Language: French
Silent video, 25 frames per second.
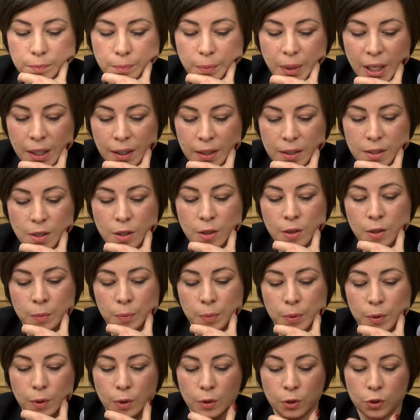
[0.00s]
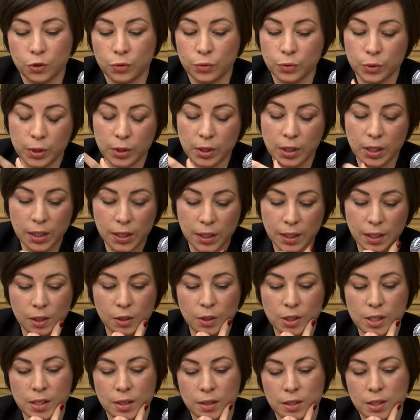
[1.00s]
par exemple, je vais vous donner
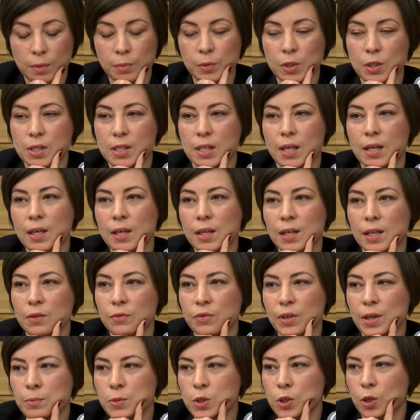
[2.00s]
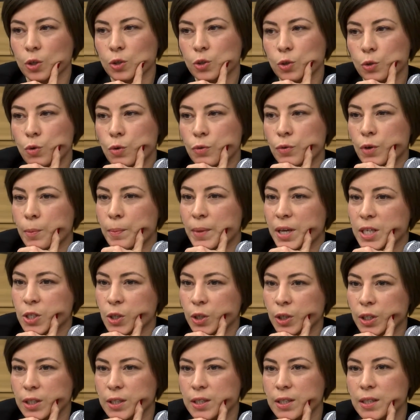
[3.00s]
quelques exemples de ça. Les femmes se retrouvent en
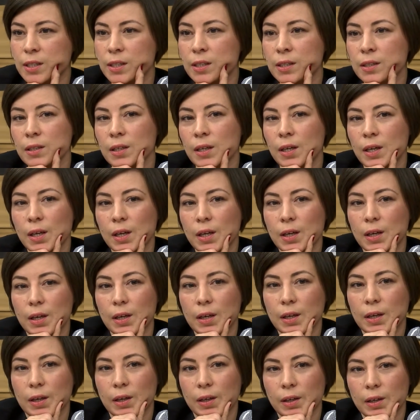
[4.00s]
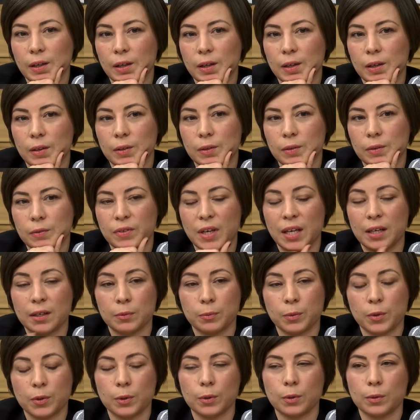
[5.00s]
majorité, enfin,
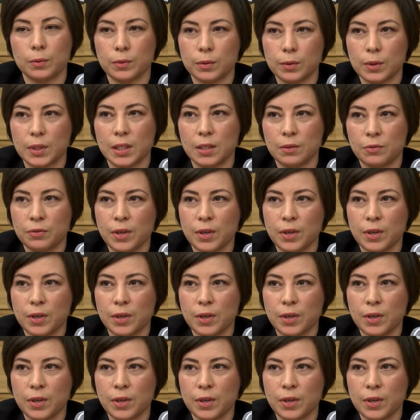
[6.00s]
les